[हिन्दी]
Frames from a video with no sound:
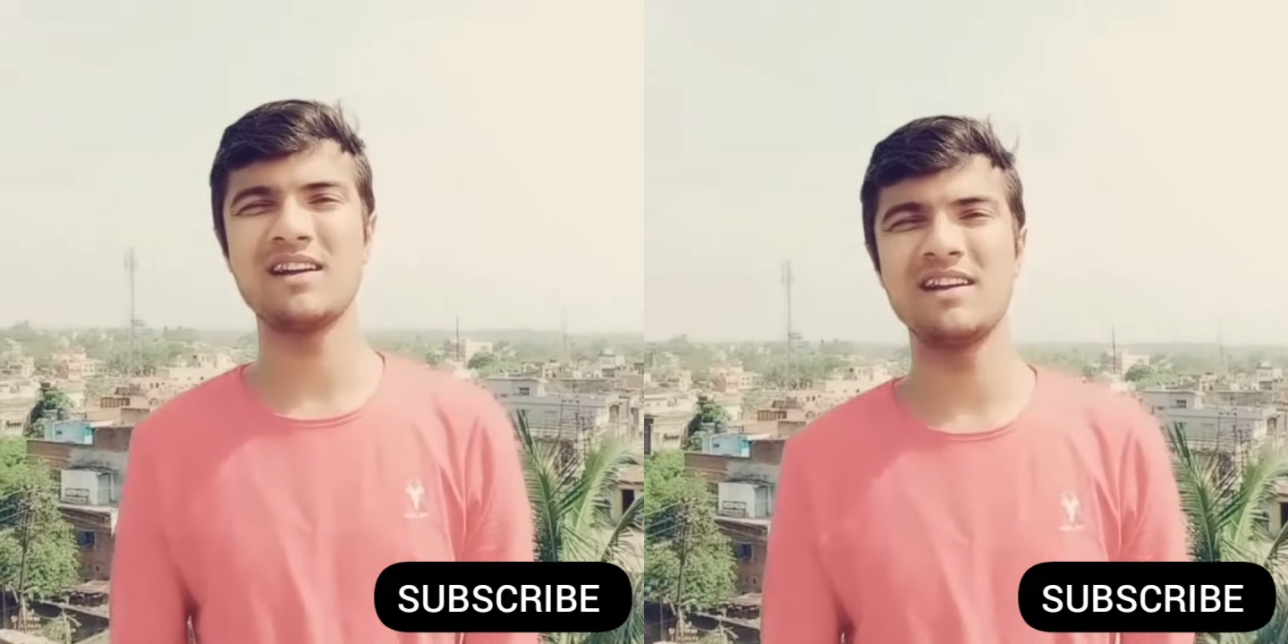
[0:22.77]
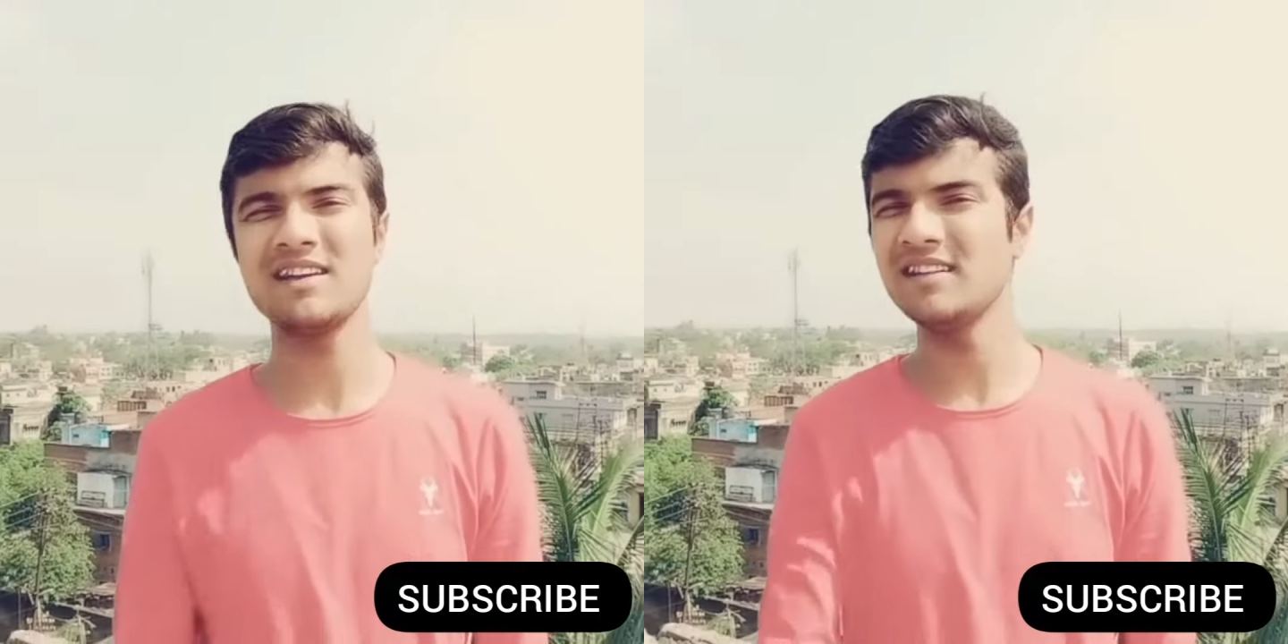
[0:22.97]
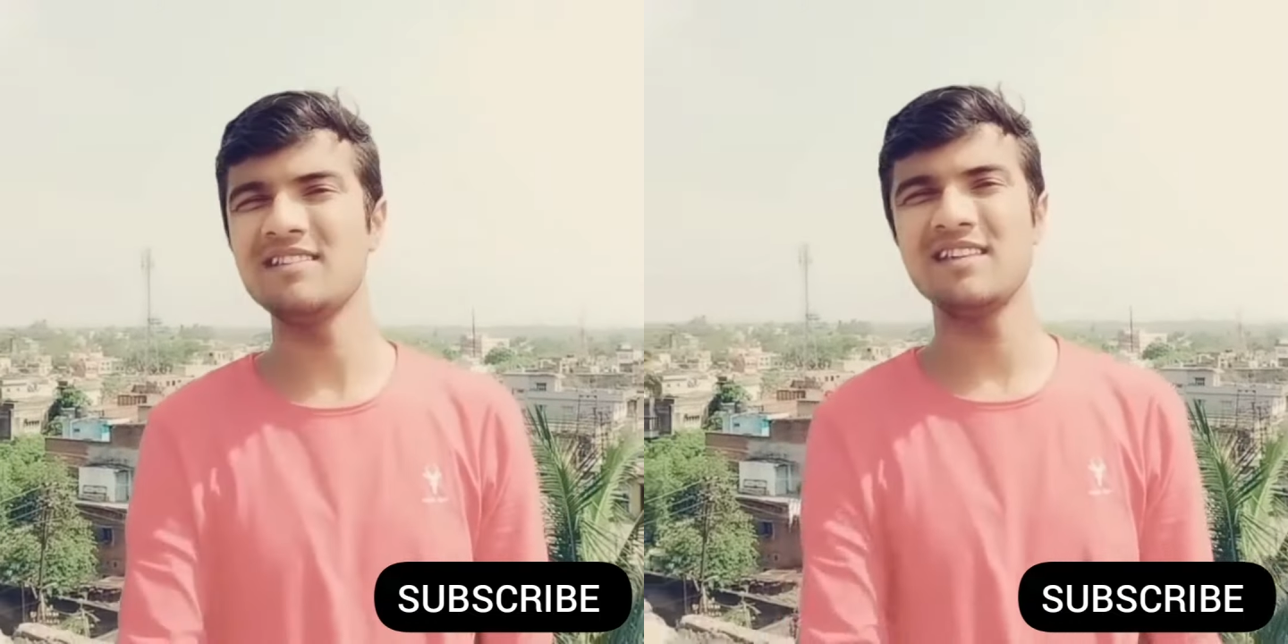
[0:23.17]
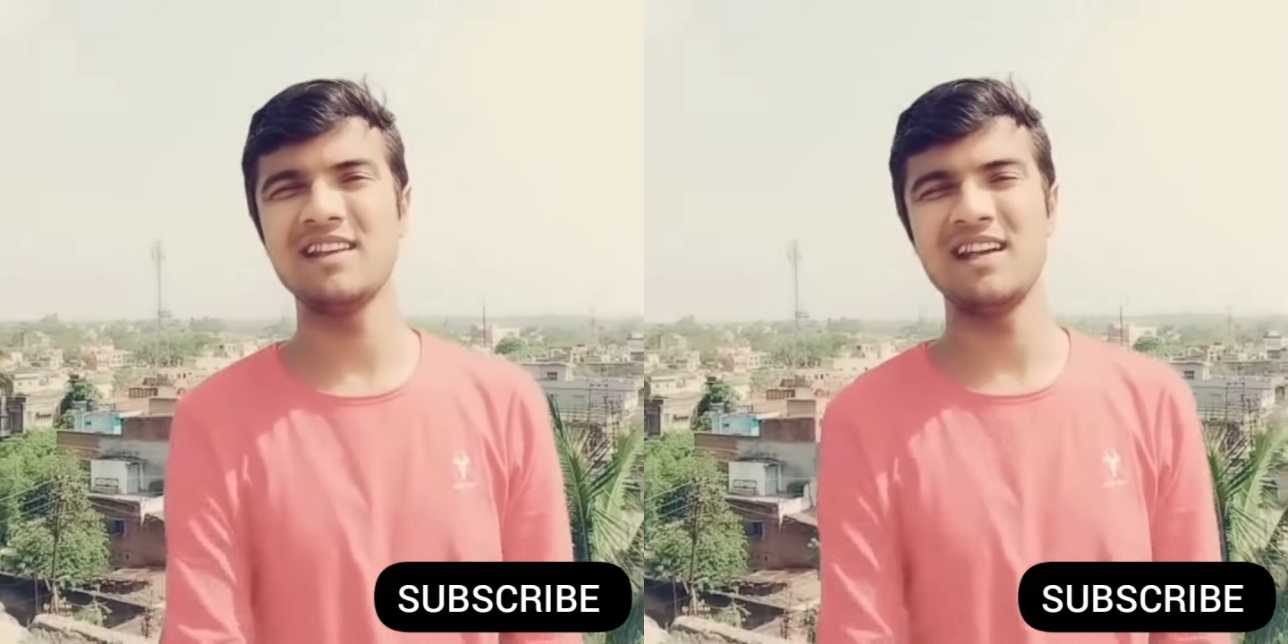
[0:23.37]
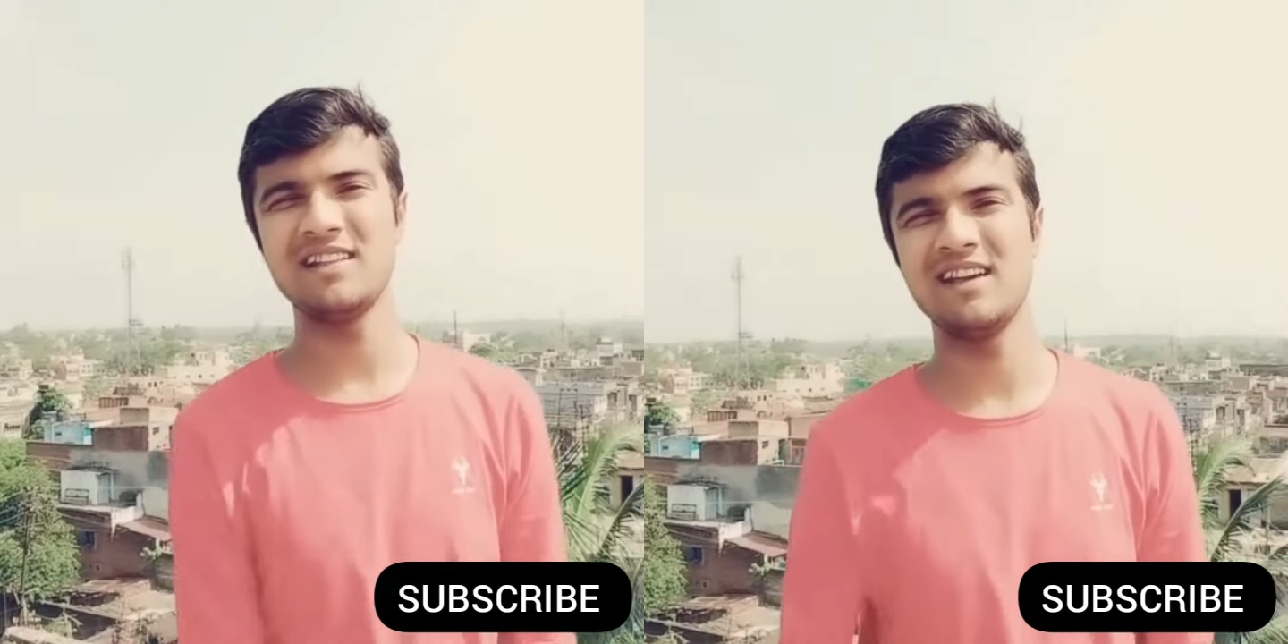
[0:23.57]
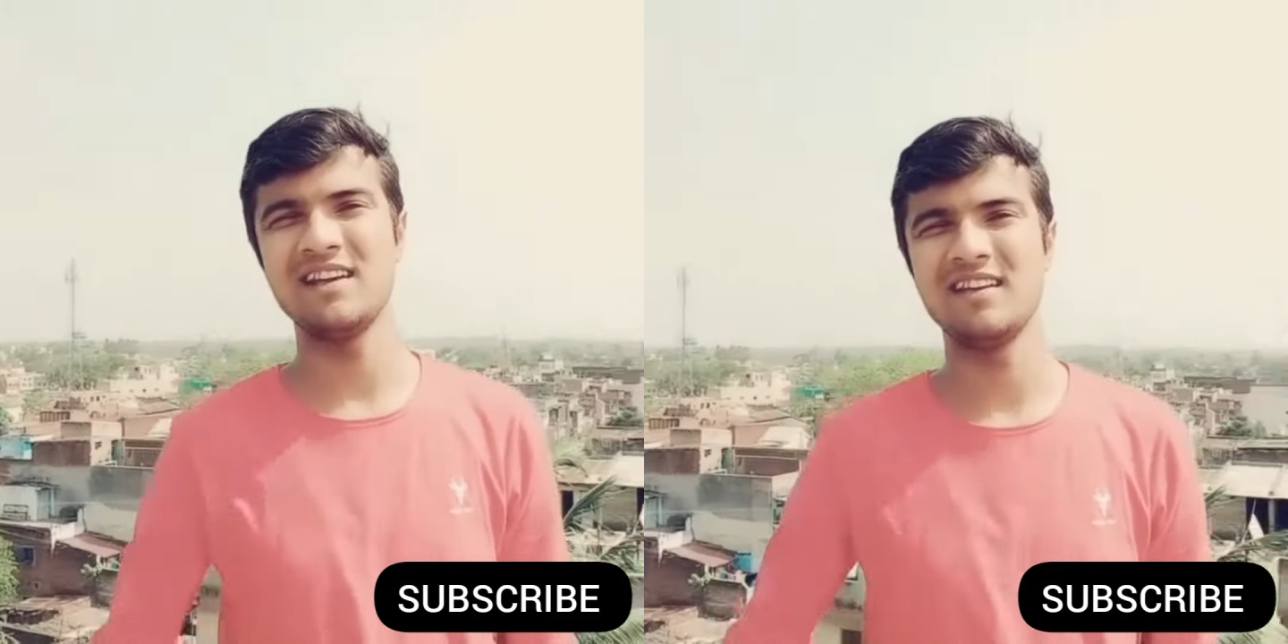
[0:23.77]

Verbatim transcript: कण कण सिखलाता